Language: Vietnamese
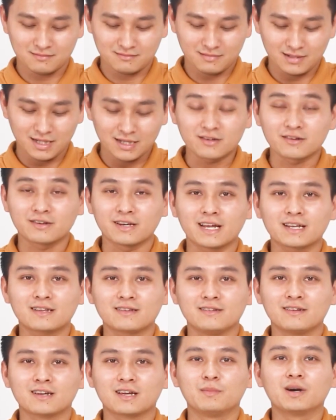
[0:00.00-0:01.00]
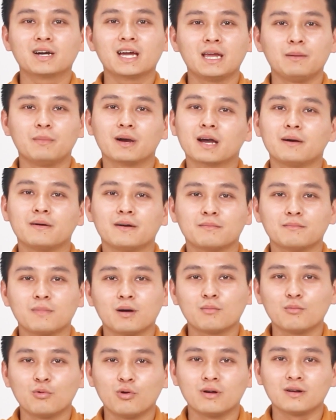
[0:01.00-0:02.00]
trên internet những cái bức hình mà các bạn
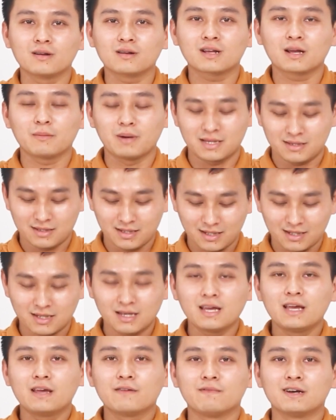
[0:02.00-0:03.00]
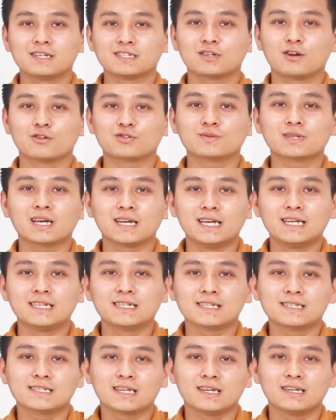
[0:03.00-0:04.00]
mong muốn các bạn thích và sau đó chúng ta in
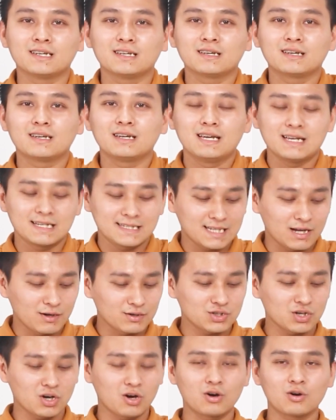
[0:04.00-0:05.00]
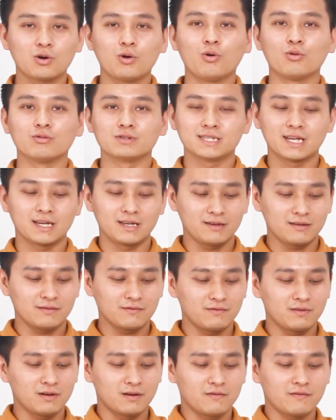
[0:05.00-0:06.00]
ra giấy sao cho khổ giấy
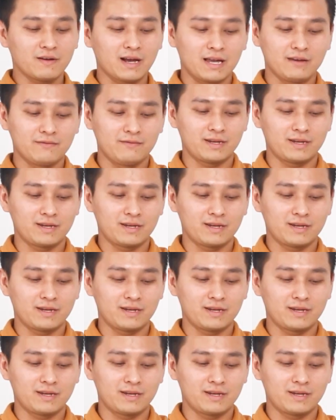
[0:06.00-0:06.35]
vừa phải